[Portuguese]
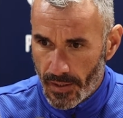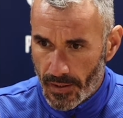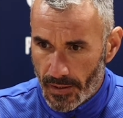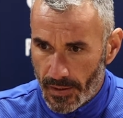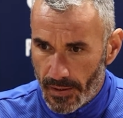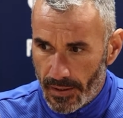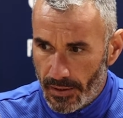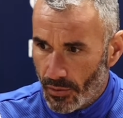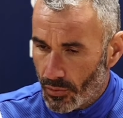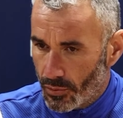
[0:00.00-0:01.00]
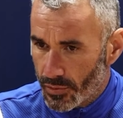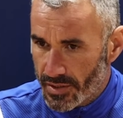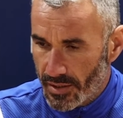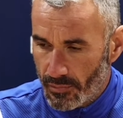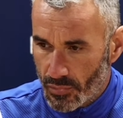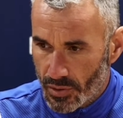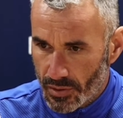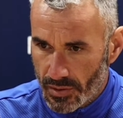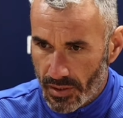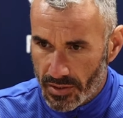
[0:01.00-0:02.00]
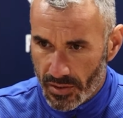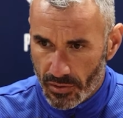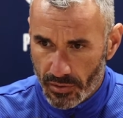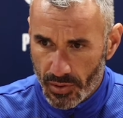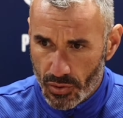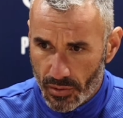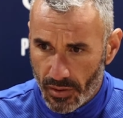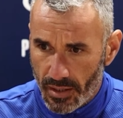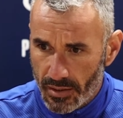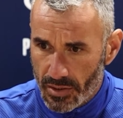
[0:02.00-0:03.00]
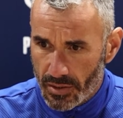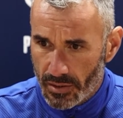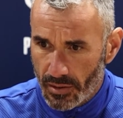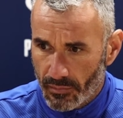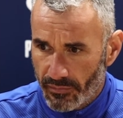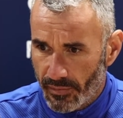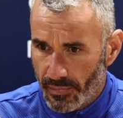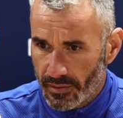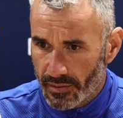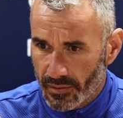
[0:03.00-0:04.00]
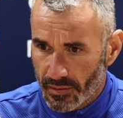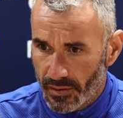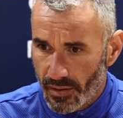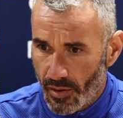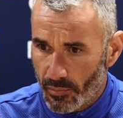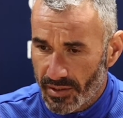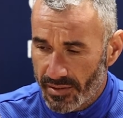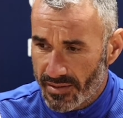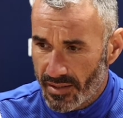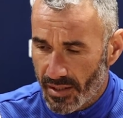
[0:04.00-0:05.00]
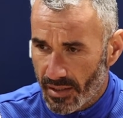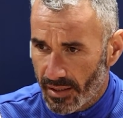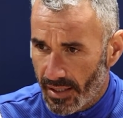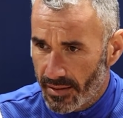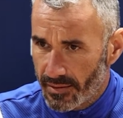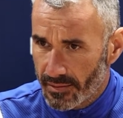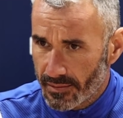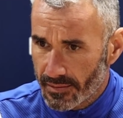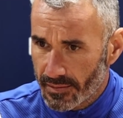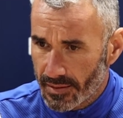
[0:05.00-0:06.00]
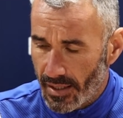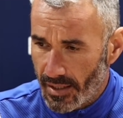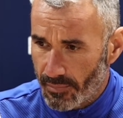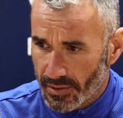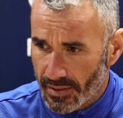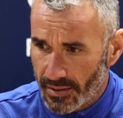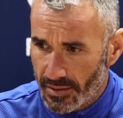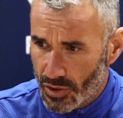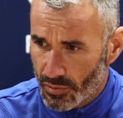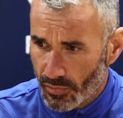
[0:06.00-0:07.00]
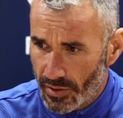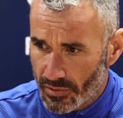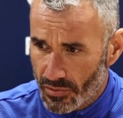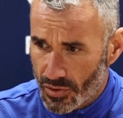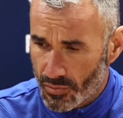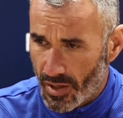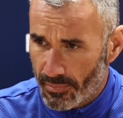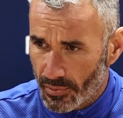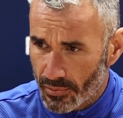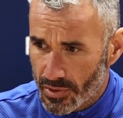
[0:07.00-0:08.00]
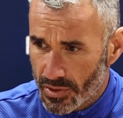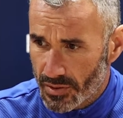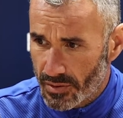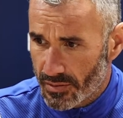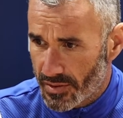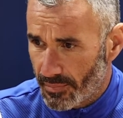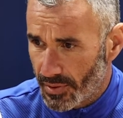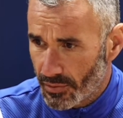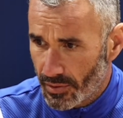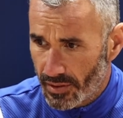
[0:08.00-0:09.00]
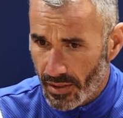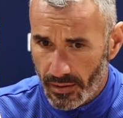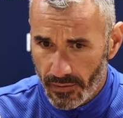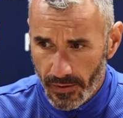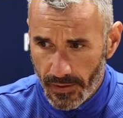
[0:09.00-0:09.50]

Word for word: uh, e não o conseguimos eh, nestas últimas jornadas. E obviamente que é uma necessidade grande uh, que a equipa tem neste momento somar pontos. Isso é prioritário.